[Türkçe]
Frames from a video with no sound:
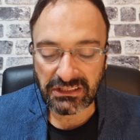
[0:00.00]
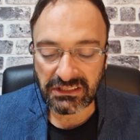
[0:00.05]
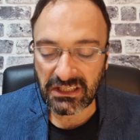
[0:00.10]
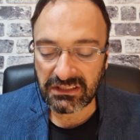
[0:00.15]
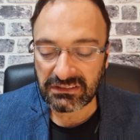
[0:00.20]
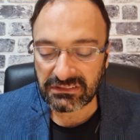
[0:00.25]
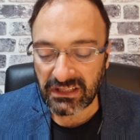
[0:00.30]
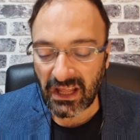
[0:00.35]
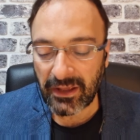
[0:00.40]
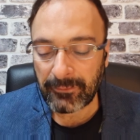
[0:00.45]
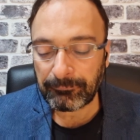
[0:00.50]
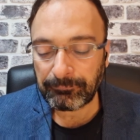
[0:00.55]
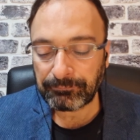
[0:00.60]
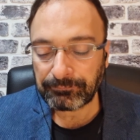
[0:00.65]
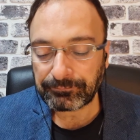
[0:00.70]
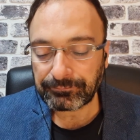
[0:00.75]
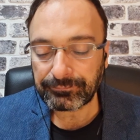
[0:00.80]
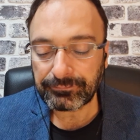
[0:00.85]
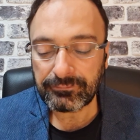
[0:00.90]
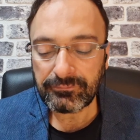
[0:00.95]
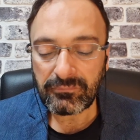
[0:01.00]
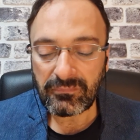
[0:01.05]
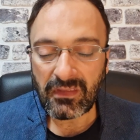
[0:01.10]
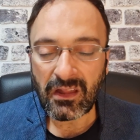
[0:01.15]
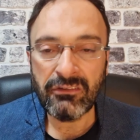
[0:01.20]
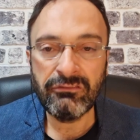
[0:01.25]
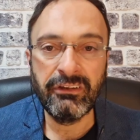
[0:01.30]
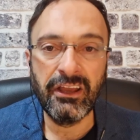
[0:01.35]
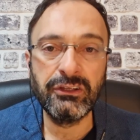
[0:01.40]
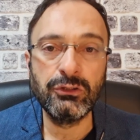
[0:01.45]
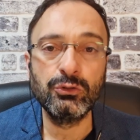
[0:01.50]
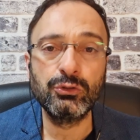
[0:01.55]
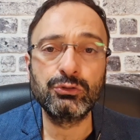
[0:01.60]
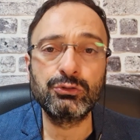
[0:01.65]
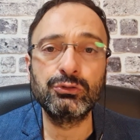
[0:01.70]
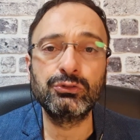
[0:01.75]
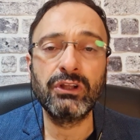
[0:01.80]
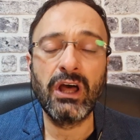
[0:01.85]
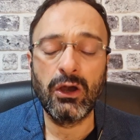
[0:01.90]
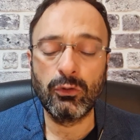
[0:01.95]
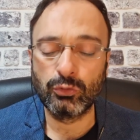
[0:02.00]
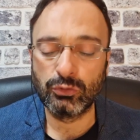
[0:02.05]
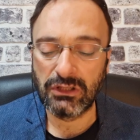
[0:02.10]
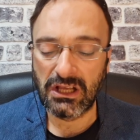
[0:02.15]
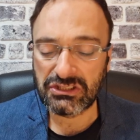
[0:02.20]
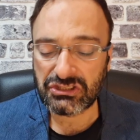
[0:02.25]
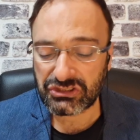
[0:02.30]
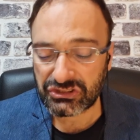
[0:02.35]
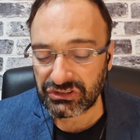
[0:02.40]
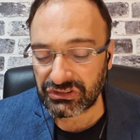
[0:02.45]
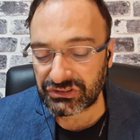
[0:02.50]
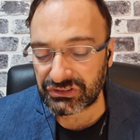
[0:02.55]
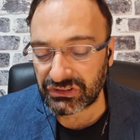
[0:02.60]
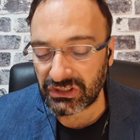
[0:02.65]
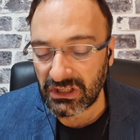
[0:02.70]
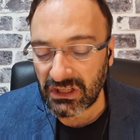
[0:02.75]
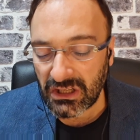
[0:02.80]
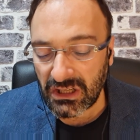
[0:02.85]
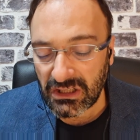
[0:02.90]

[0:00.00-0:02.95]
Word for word: yerine ve yurduna ulaştır.